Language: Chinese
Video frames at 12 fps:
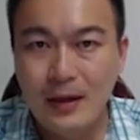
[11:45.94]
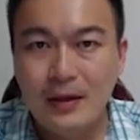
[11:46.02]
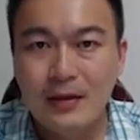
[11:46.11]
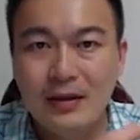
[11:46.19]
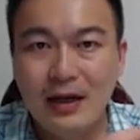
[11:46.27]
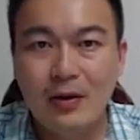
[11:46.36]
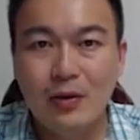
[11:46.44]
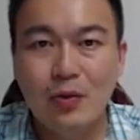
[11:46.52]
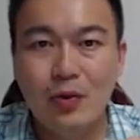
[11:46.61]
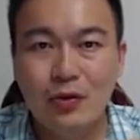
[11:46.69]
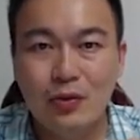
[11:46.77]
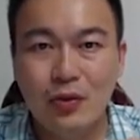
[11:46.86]
那
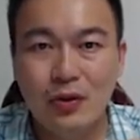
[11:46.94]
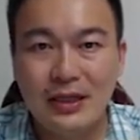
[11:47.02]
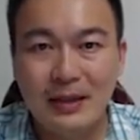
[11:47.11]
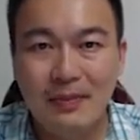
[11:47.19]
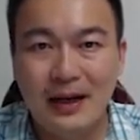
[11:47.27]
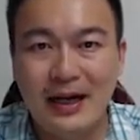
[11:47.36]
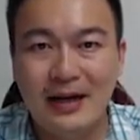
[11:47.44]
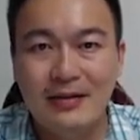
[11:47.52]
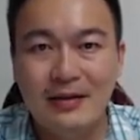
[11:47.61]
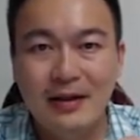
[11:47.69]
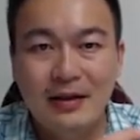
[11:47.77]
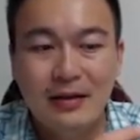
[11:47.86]
我如果再把它
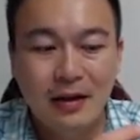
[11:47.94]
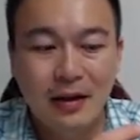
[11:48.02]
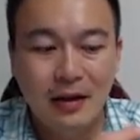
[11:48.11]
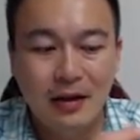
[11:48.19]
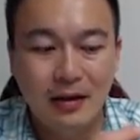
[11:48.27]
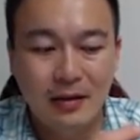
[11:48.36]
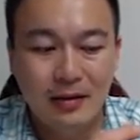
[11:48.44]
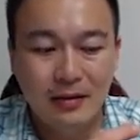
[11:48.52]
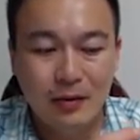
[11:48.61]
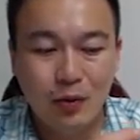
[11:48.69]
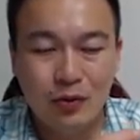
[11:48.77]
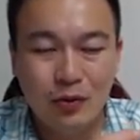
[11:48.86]
呃，
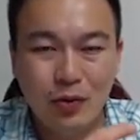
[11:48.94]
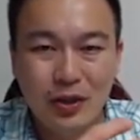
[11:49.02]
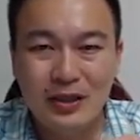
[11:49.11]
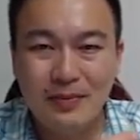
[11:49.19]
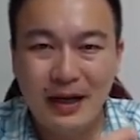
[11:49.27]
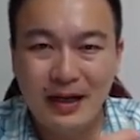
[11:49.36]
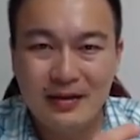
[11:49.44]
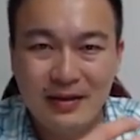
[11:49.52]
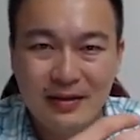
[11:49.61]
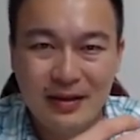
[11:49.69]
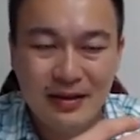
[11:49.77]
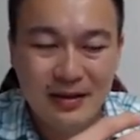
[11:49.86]
我如果一直把它设
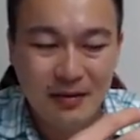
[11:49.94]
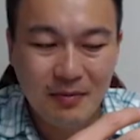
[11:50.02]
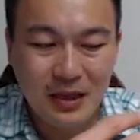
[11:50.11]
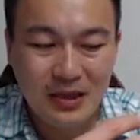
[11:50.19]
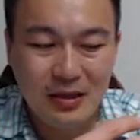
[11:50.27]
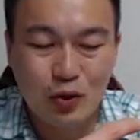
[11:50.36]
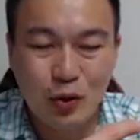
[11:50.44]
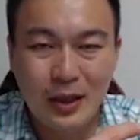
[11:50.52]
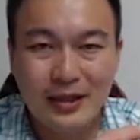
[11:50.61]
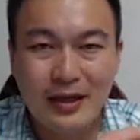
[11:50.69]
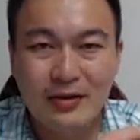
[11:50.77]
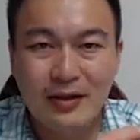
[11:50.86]
计这个面积抓
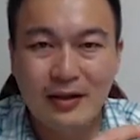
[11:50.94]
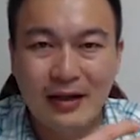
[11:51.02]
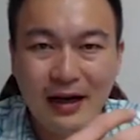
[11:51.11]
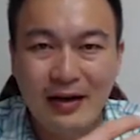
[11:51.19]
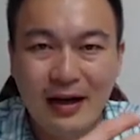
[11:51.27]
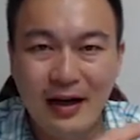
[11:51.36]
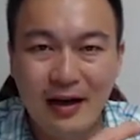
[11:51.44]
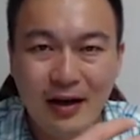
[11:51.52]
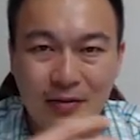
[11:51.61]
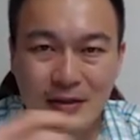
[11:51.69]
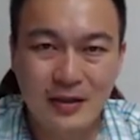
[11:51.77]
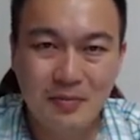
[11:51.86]
到呢，刚刚好
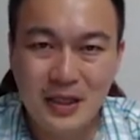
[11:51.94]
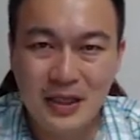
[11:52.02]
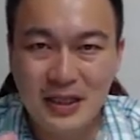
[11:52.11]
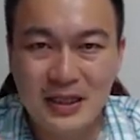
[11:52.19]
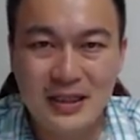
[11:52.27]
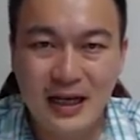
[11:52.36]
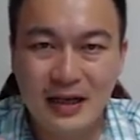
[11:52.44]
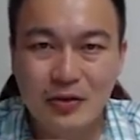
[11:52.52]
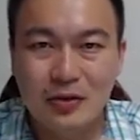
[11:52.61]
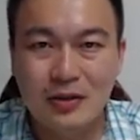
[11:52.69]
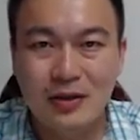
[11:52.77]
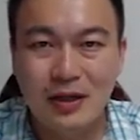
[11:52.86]
这个 P 力加下
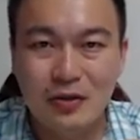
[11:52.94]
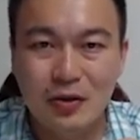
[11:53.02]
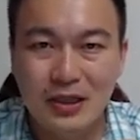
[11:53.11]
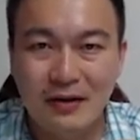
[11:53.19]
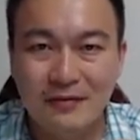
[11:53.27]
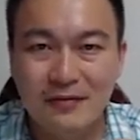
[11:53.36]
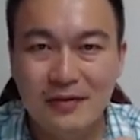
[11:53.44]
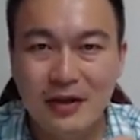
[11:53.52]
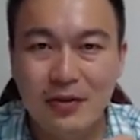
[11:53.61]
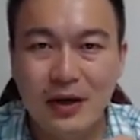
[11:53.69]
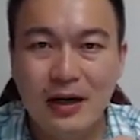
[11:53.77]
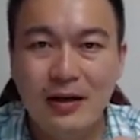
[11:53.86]
去的时候它就降服的
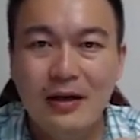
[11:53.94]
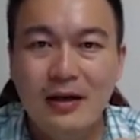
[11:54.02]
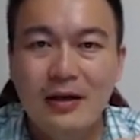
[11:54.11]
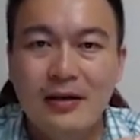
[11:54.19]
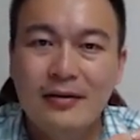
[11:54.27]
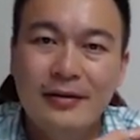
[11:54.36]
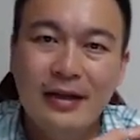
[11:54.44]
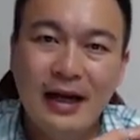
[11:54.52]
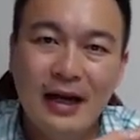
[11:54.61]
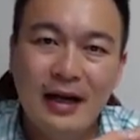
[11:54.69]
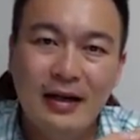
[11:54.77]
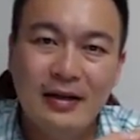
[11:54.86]
话。
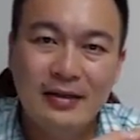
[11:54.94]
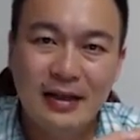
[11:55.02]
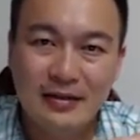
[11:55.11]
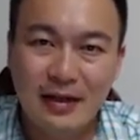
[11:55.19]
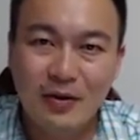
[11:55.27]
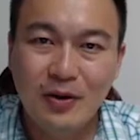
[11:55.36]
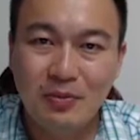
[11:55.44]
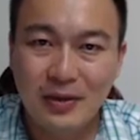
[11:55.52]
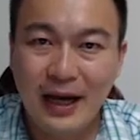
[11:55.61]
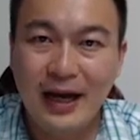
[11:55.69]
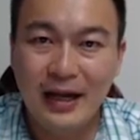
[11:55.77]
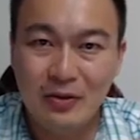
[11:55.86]
那常常会不
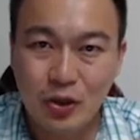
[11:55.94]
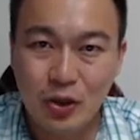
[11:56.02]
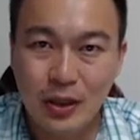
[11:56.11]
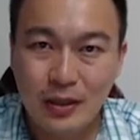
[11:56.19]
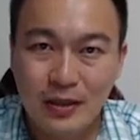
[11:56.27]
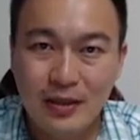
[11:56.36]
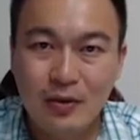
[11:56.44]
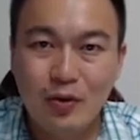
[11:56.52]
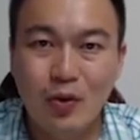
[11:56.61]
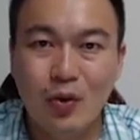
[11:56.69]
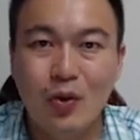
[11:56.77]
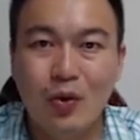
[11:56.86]
太安全，因为
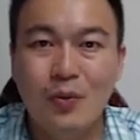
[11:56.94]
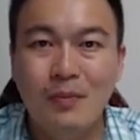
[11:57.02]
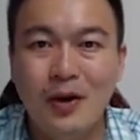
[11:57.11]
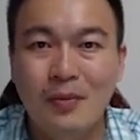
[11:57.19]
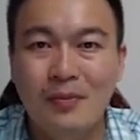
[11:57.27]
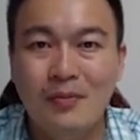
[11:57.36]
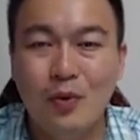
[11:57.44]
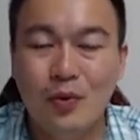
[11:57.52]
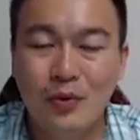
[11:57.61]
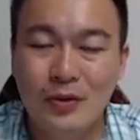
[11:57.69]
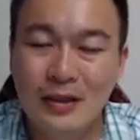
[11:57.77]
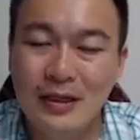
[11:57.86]
我没有我
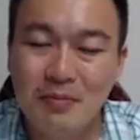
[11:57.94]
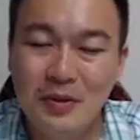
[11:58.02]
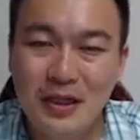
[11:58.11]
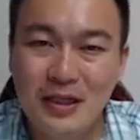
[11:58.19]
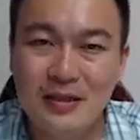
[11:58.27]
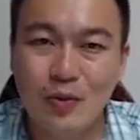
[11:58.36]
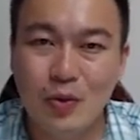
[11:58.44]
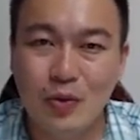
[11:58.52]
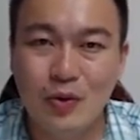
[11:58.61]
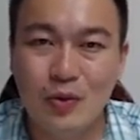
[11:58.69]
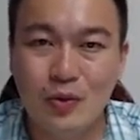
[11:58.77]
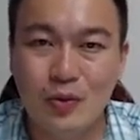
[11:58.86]
那个 P D 是我
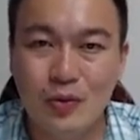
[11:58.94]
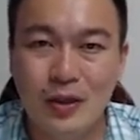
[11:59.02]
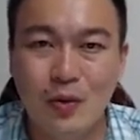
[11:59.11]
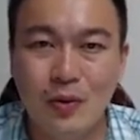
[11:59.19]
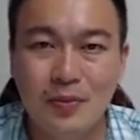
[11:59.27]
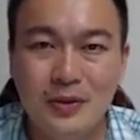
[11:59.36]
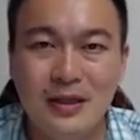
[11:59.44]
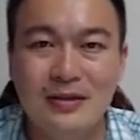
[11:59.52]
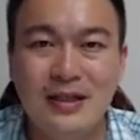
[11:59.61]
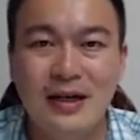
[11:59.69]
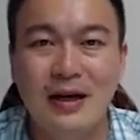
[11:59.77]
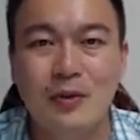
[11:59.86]
预估的，我不知道
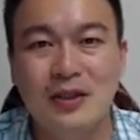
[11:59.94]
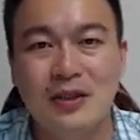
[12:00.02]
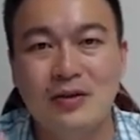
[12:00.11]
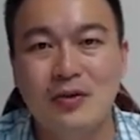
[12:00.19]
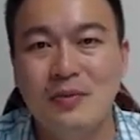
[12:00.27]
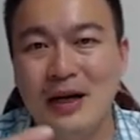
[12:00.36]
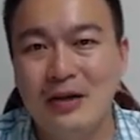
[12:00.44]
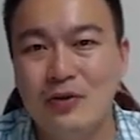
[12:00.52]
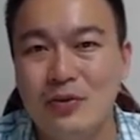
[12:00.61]
将来我这个东西摆出